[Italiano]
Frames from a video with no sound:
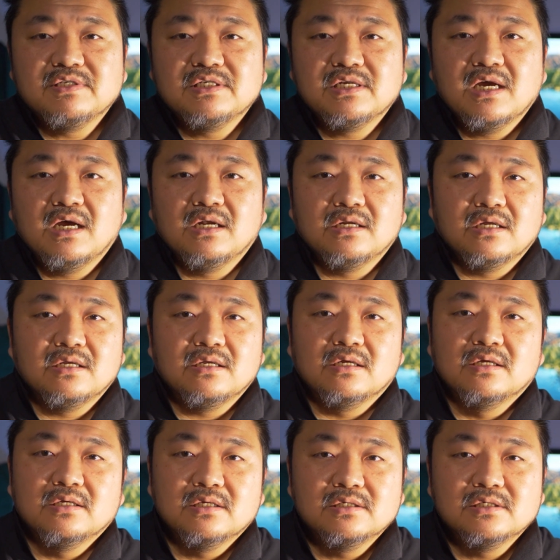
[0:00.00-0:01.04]

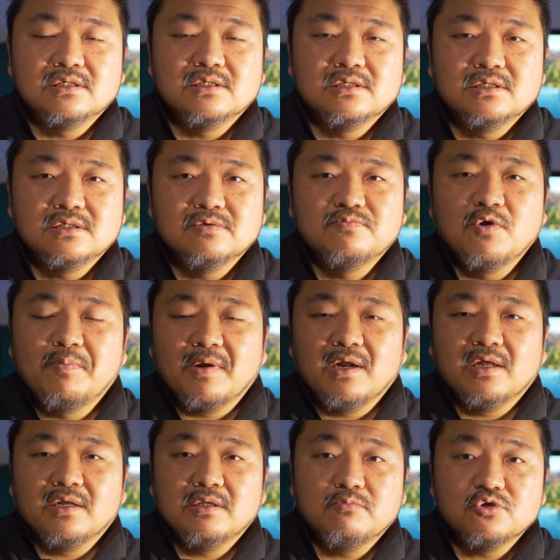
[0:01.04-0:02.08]
Seagal, uh, vuoi
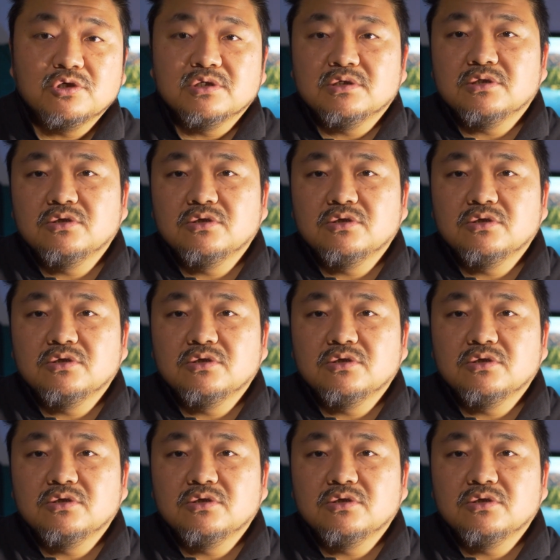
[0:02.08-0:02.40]
parlare di Bruce Lee?